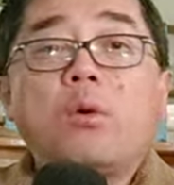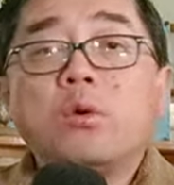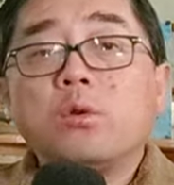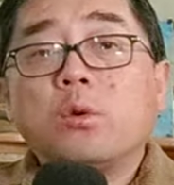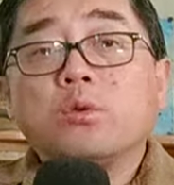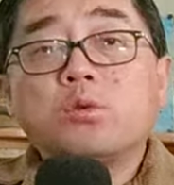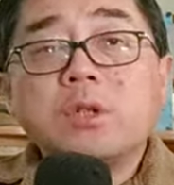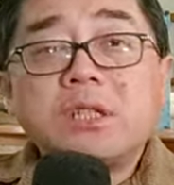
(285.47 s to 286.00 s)
或者
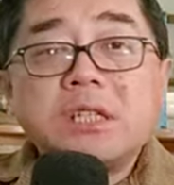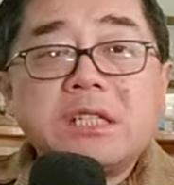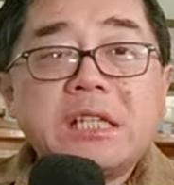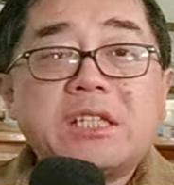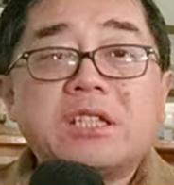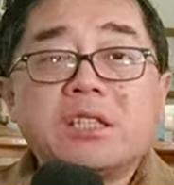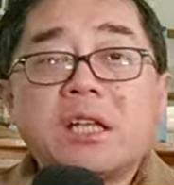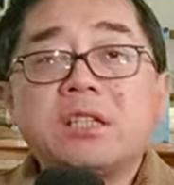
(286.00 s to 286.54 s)
我最近这
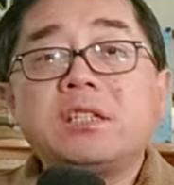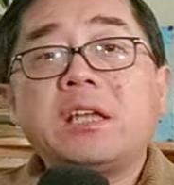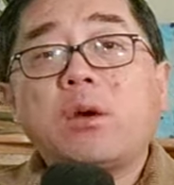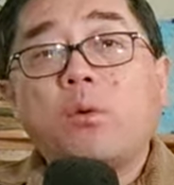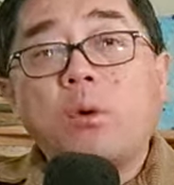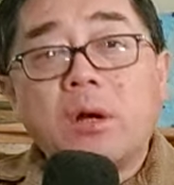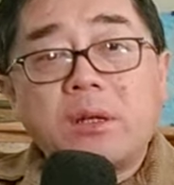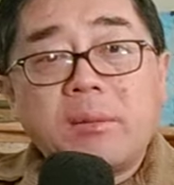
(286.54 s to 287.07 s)
几年经
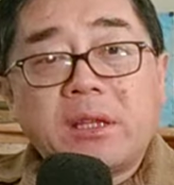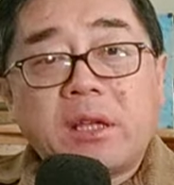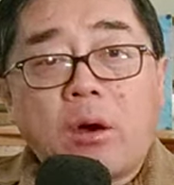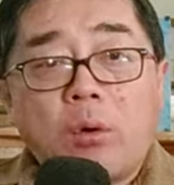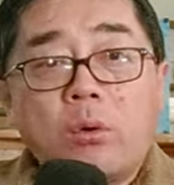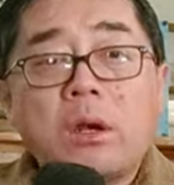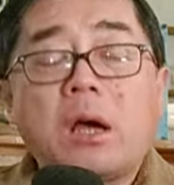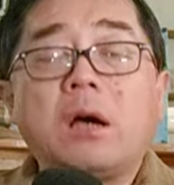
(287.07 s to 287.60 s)
验，我往里面
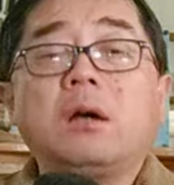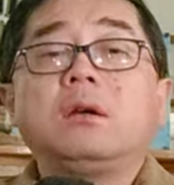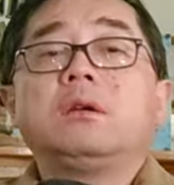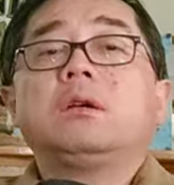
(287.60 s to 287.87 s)
投了，